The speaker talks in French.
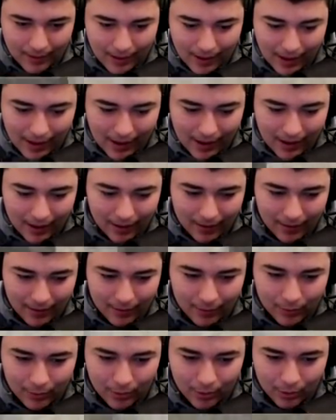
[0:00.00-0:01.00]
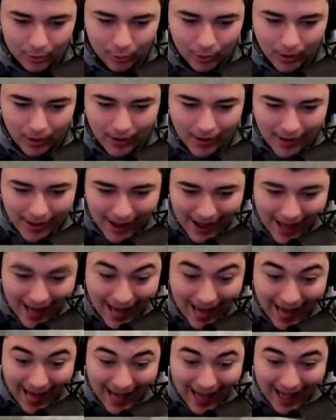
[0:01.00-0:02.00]
1, 2, 3.
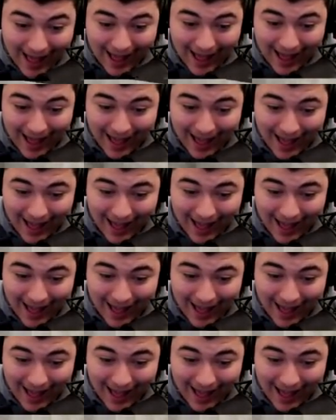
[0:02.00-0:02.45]
Ah